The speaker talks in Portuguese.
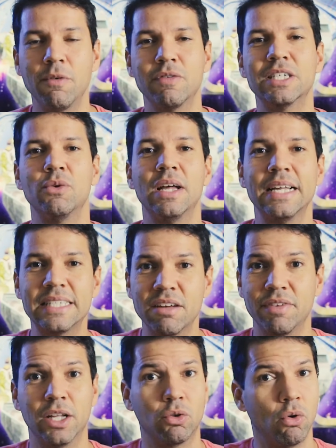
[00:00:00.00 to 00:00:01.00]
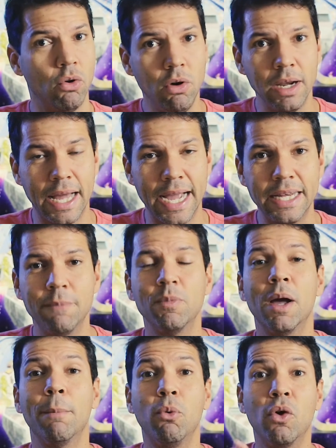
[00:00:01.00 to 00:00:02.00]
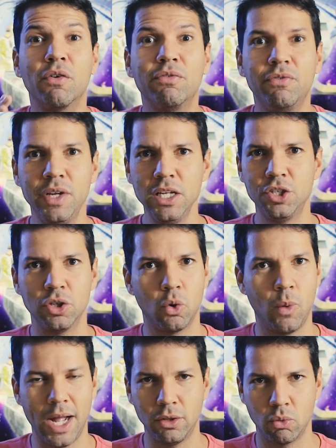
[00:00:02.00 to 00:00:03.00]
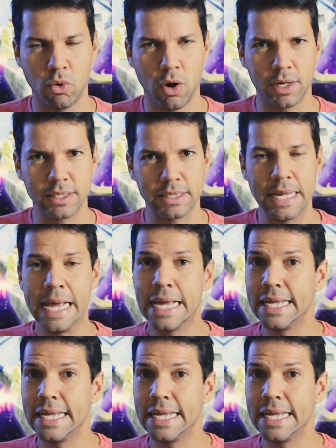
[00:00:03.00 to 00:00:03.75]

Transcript: vai fazer esse evento online por 24 horas.